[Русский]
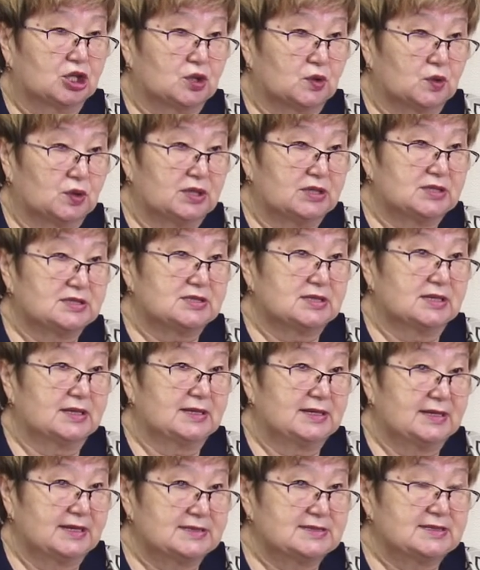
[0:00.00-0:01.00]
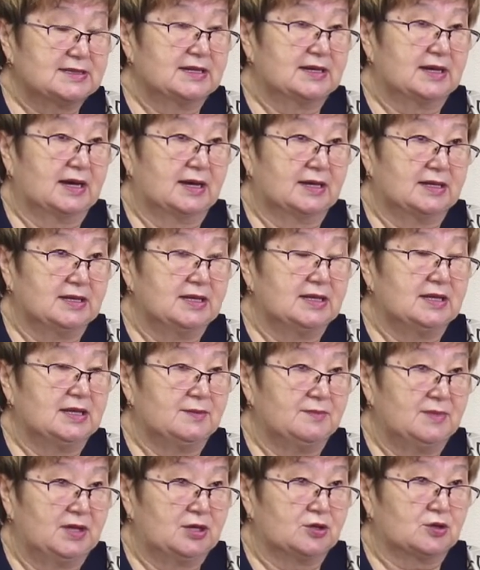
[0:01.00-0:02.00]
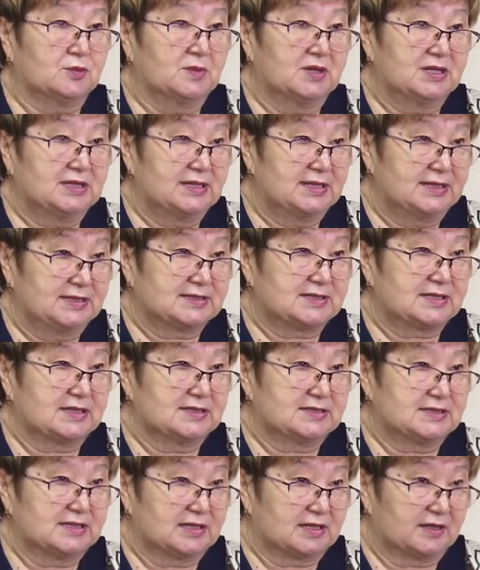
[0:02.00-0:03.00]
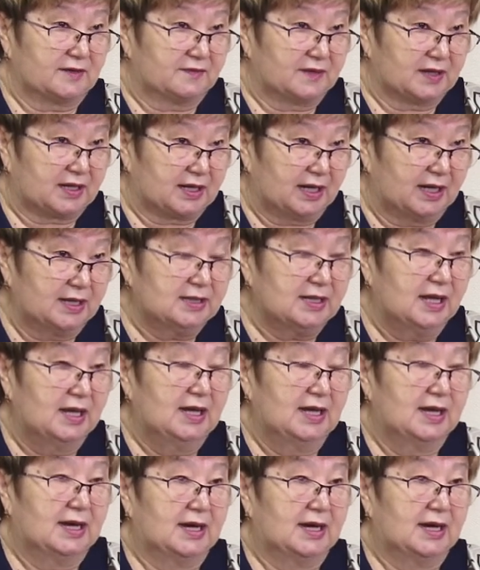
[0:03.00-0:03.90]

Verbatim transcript: то есть, если они имеют материнский сертификат,